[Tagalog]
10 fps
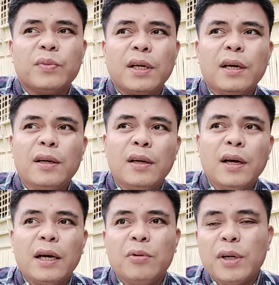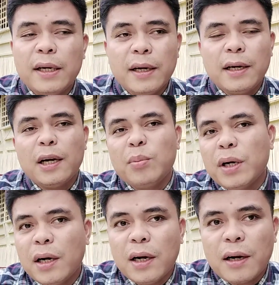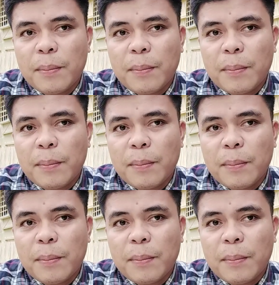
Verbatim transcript: okay adunay daghang mga